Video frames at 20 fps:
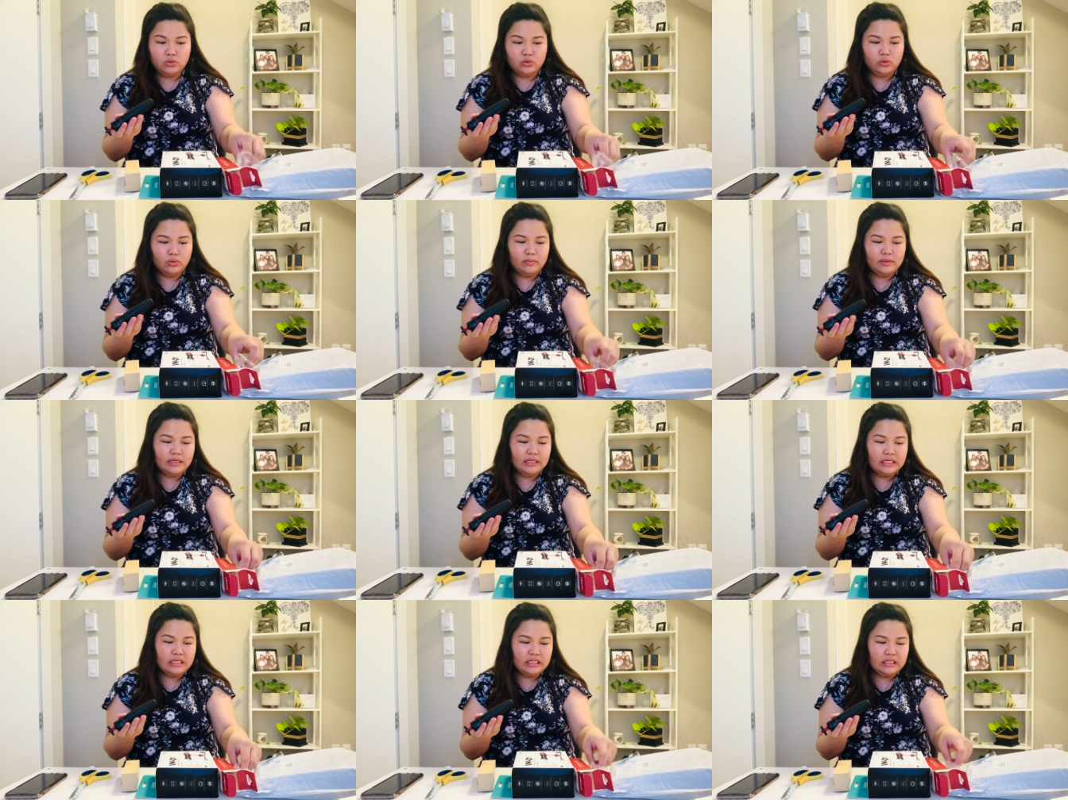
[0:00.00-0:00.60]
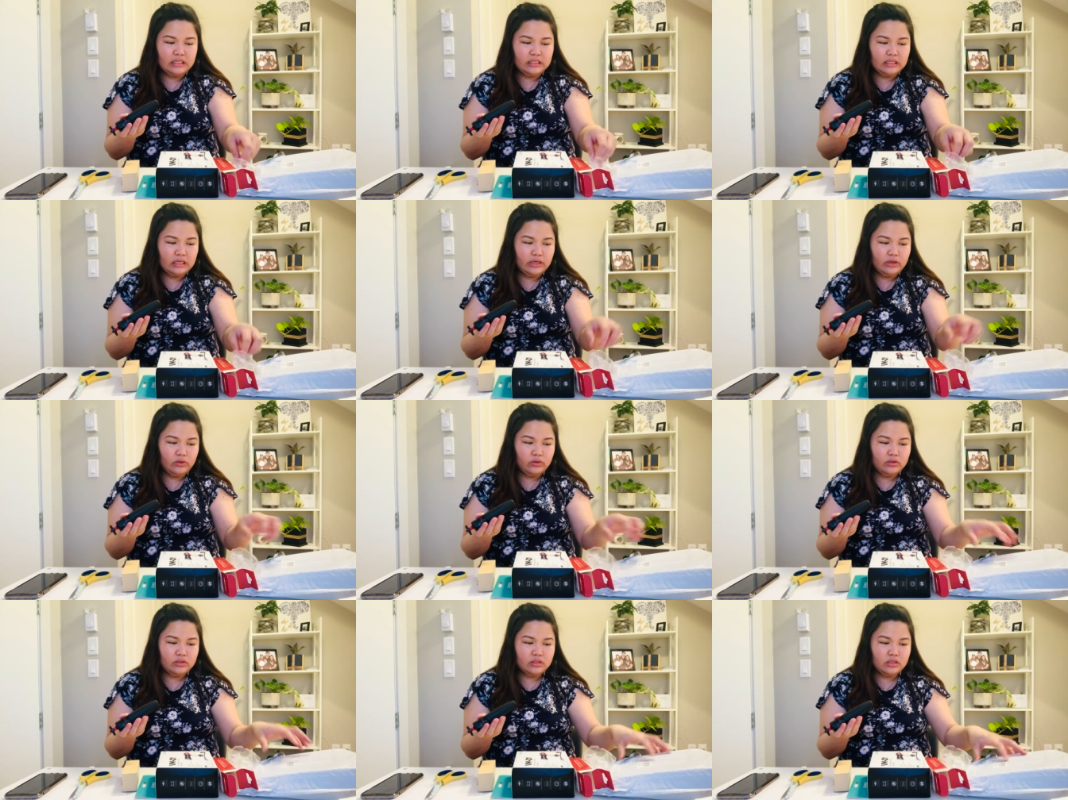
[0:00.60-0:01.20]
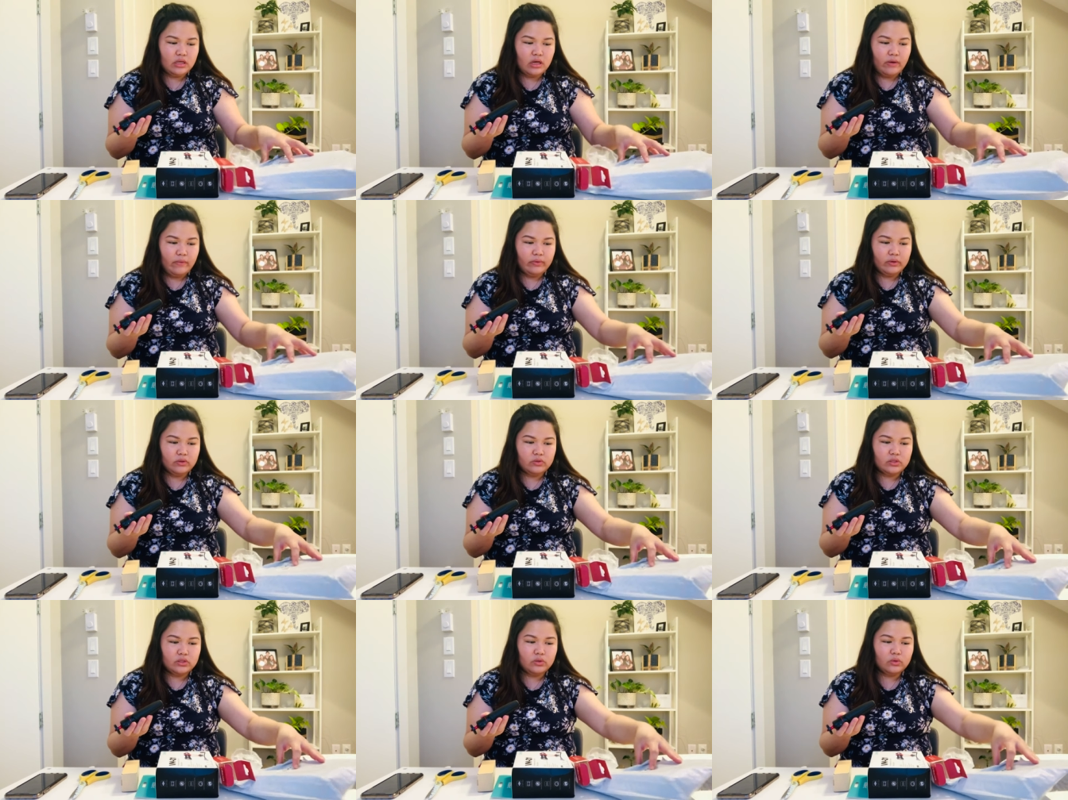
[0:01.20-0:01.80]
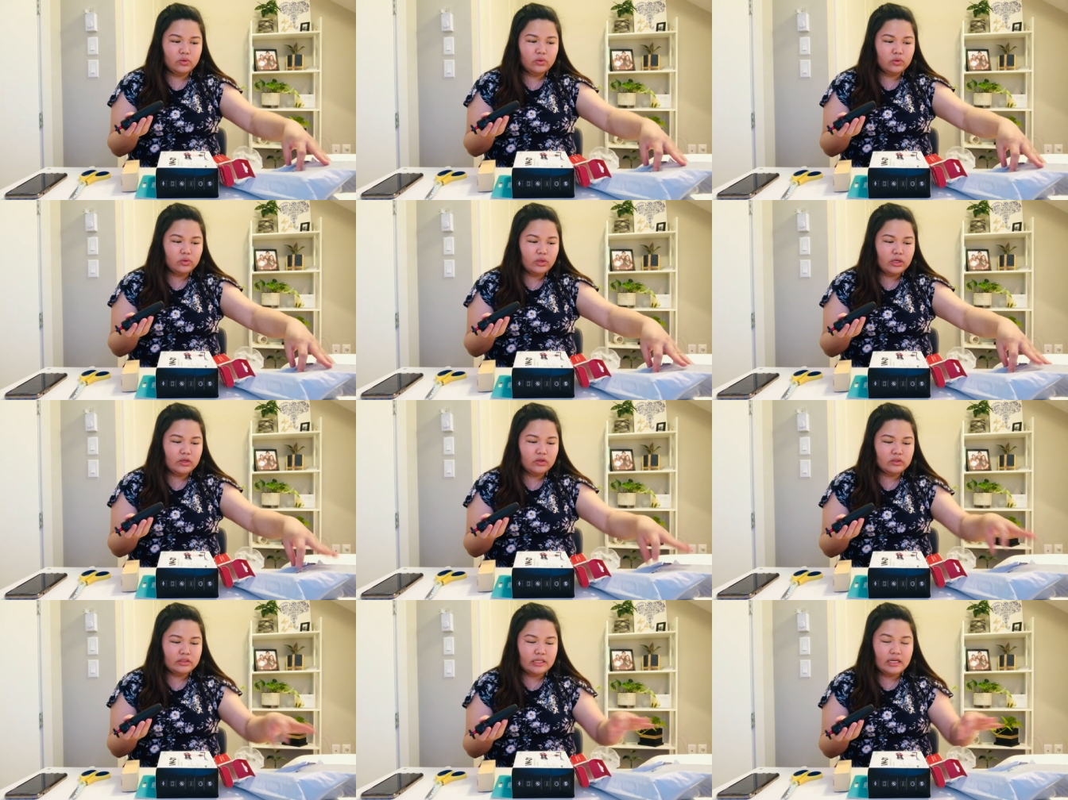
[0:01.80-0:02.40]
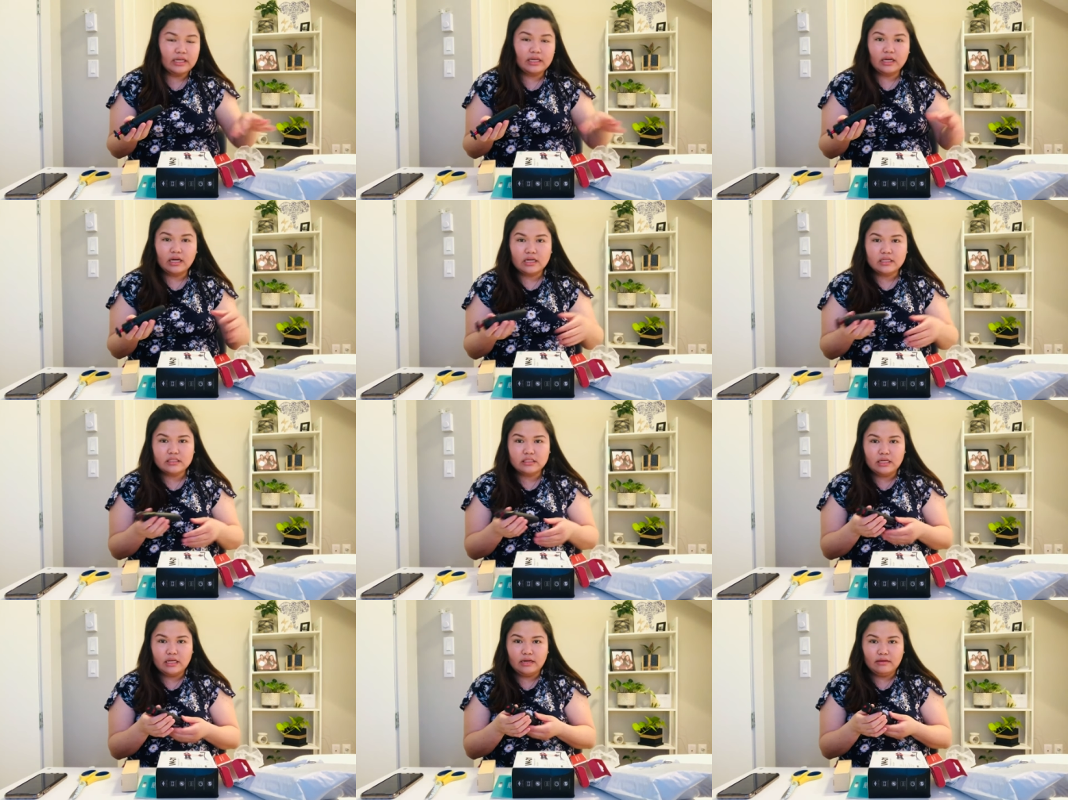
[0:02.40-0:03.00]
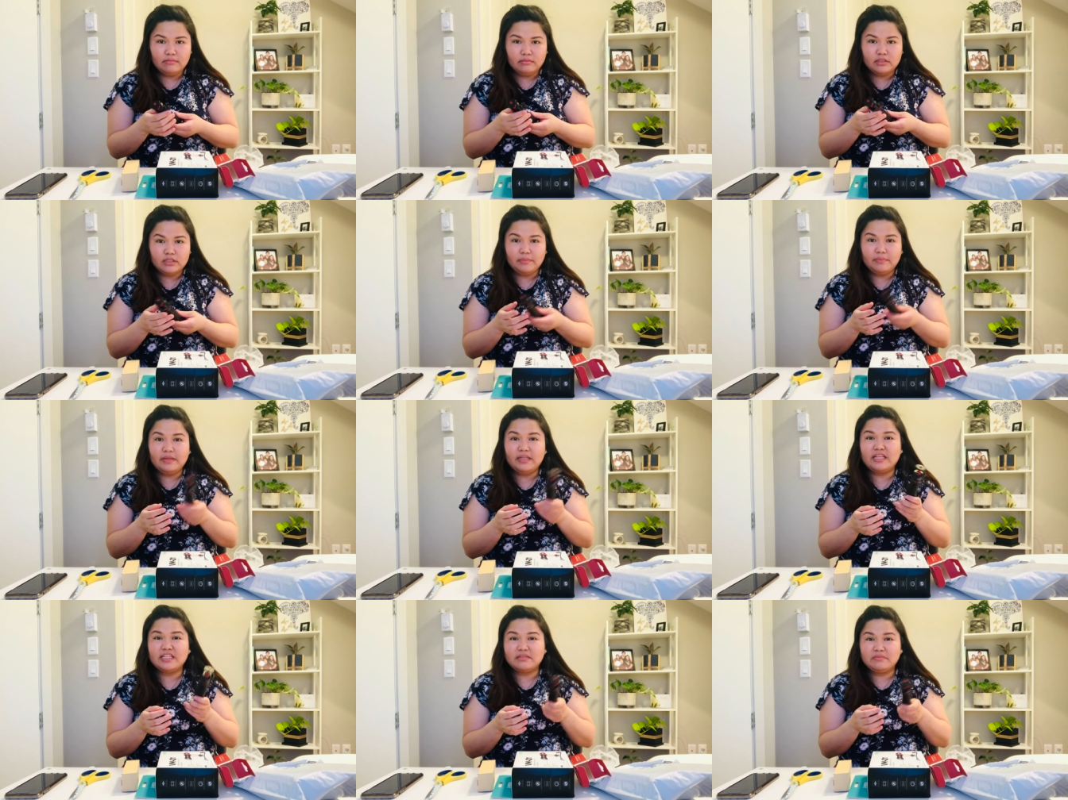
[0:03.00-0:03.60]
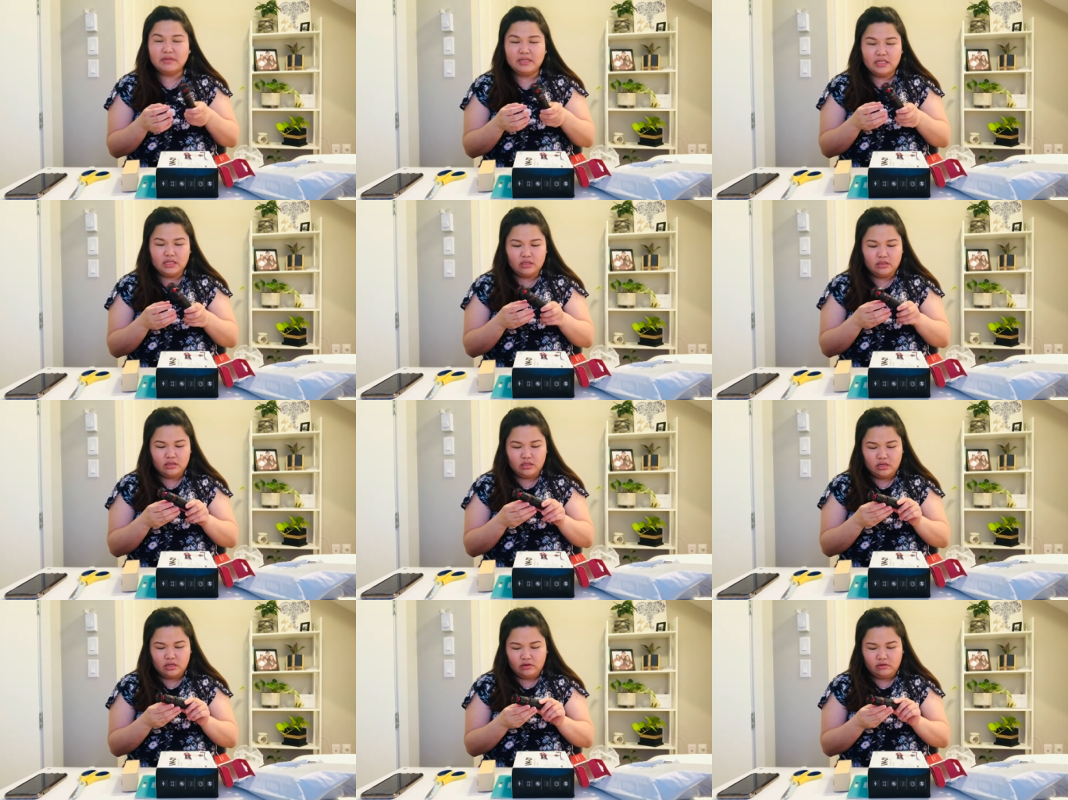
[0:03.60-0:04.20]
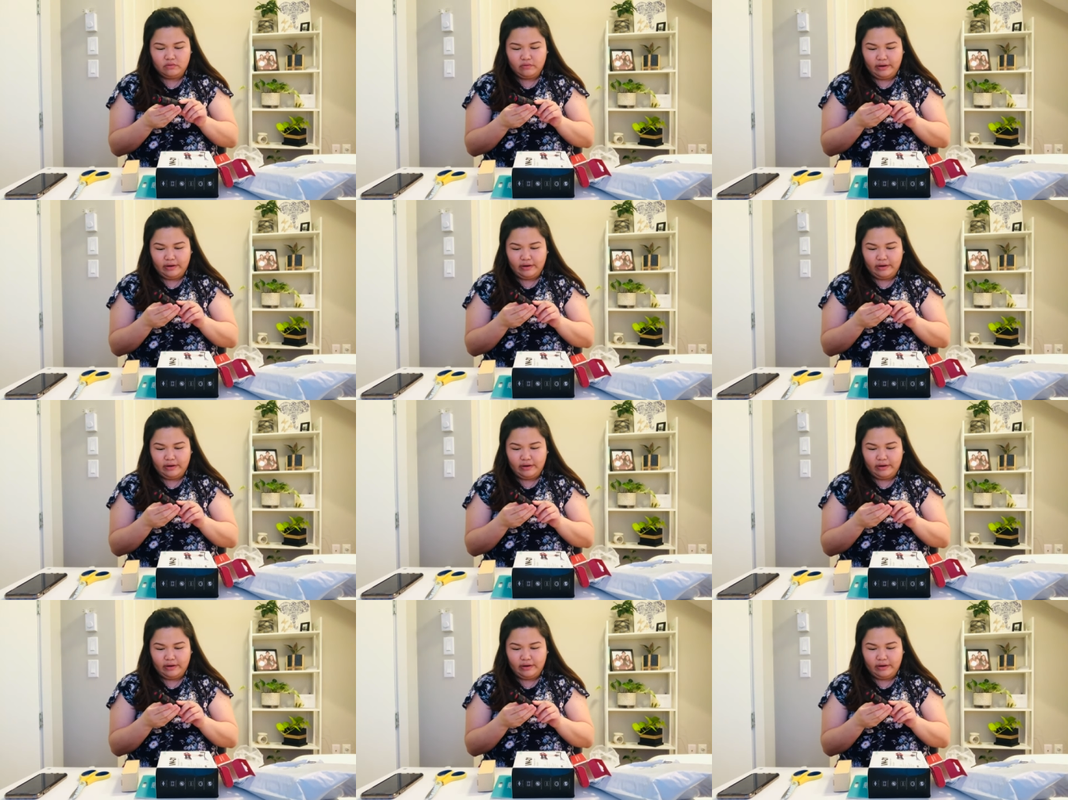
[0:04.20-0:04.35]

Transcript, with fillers: Sobrang init ngayon. Ewan ko, siguro ganun talaga kasi alam ko sa Pinas mainit din